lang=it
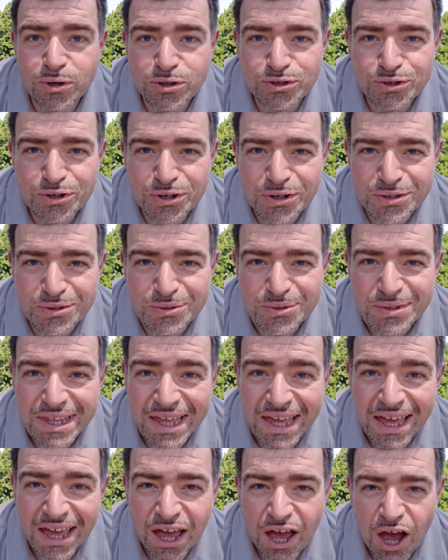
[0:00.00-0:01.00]
Buongiorno a
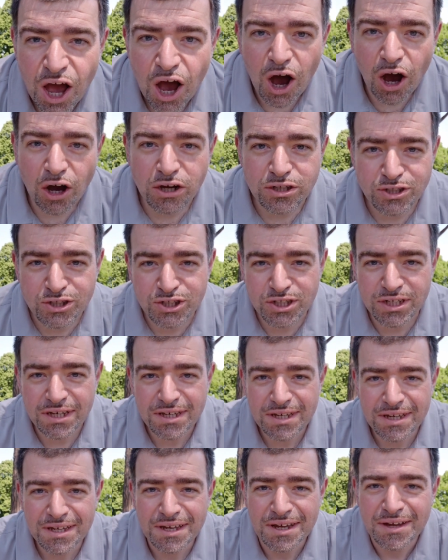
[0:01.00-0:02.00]
tutti,
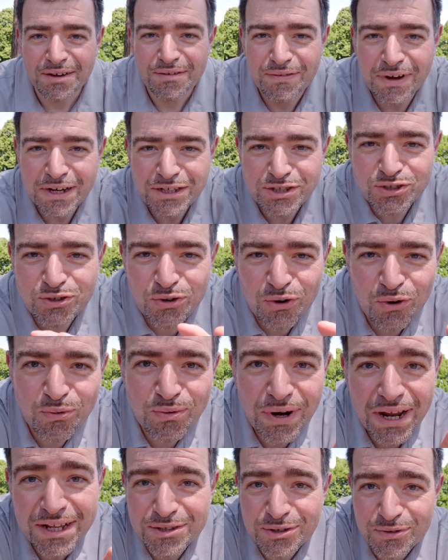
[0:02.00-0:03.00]
oggi faccio
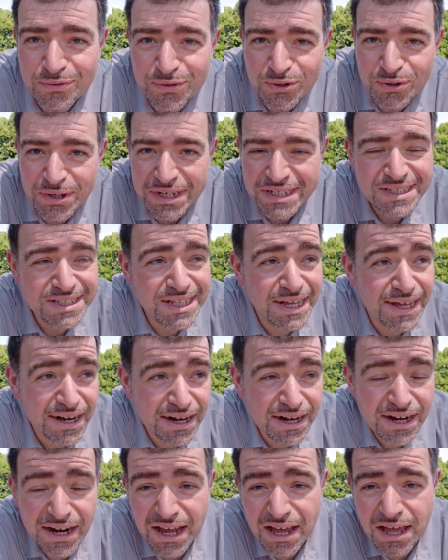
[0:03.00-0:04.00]
un altro video in
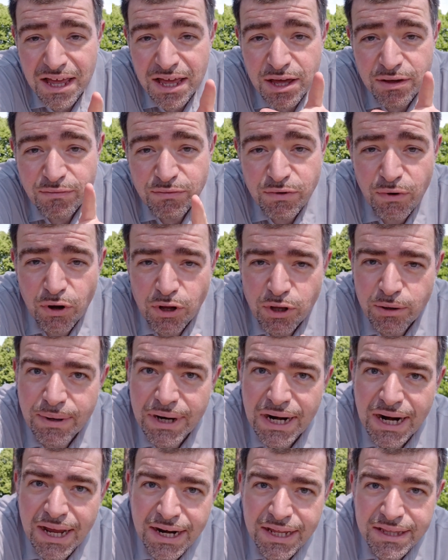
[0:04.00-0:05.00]
esterna, vi voglio
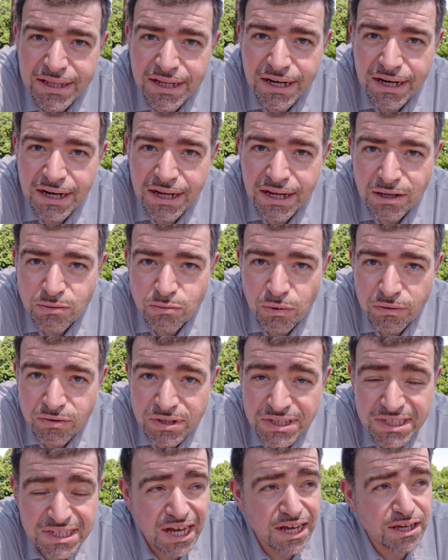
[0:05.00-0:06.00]
parlare del nuovo